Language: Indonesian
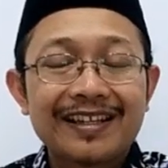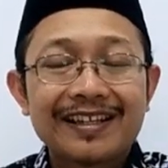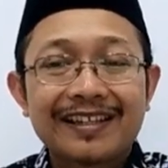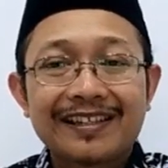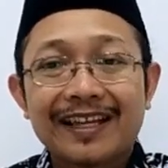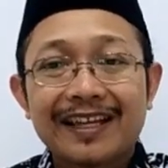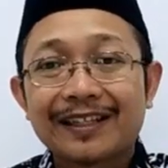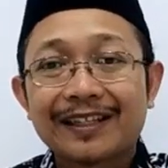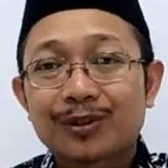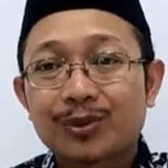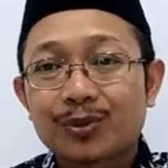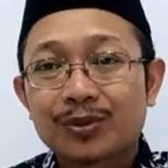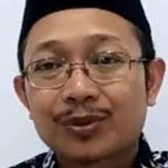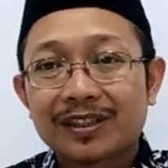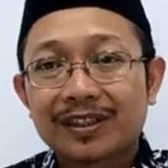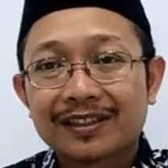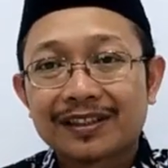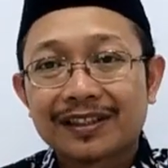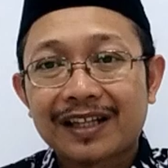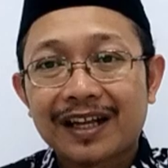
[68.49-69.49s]
yaitu
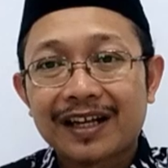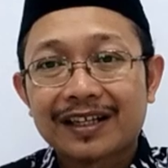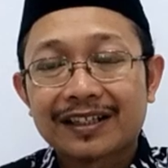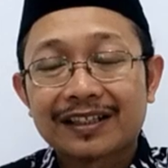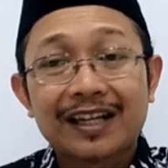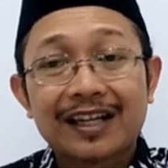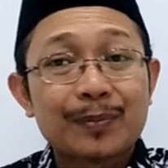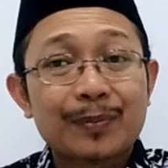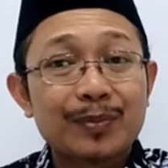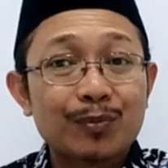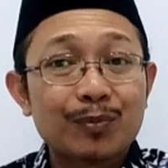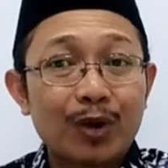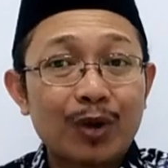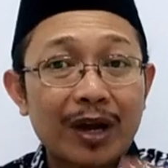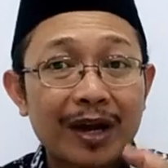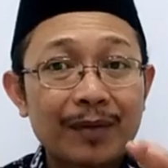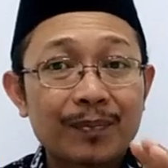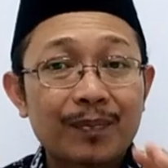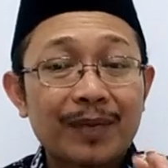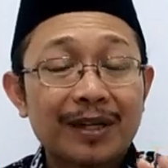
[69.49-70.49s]
tentang Nabi
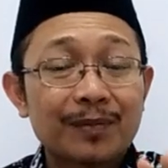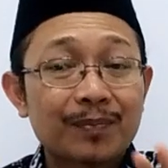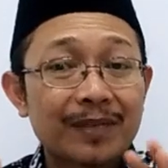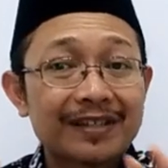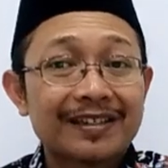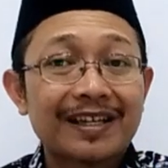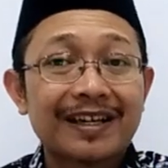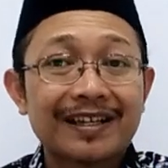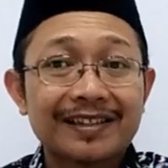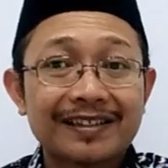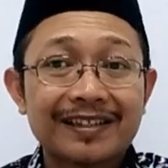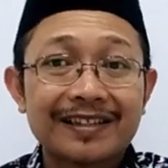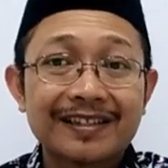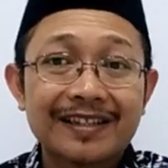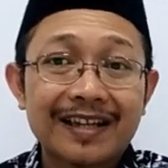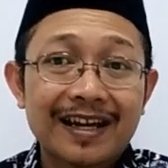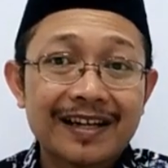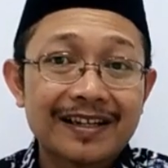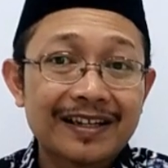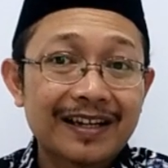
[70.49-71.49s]
Muhammad masa
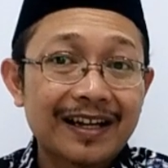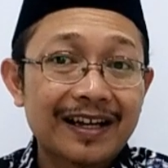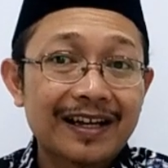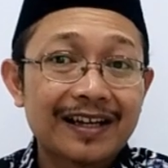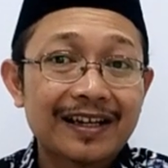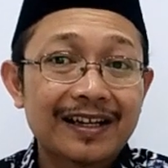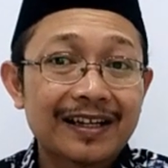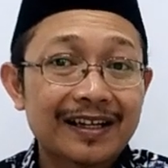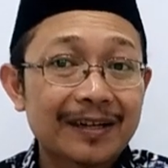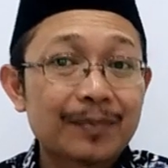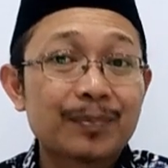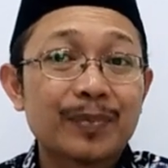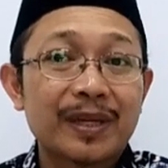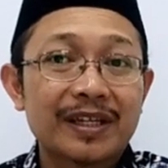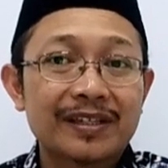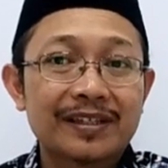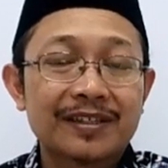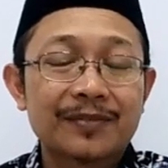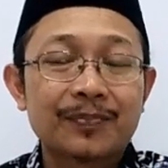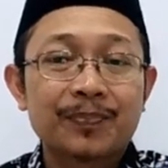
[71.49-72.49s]
kecilnya adalah
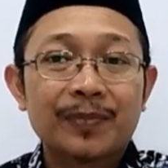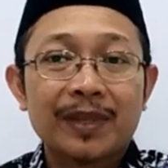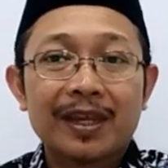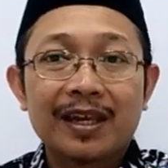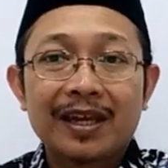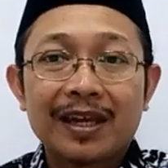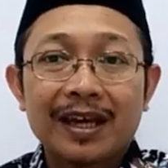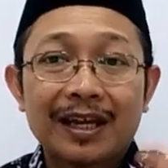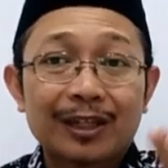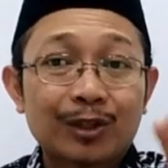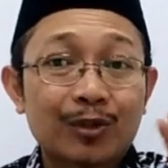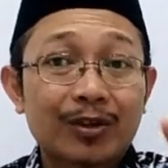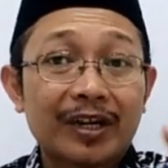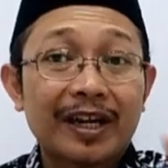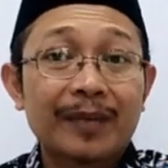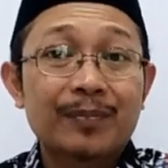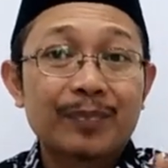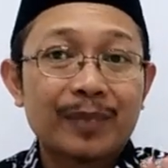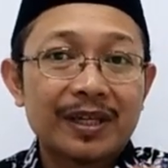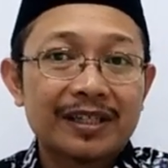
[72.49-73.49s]
rembes atau
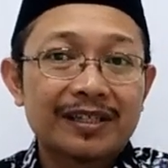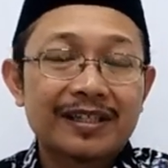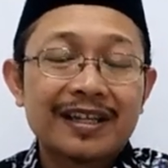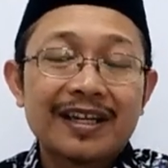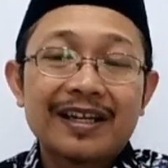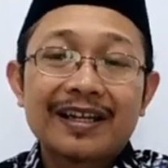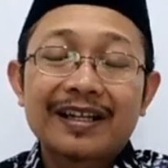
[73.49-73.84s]
rembes.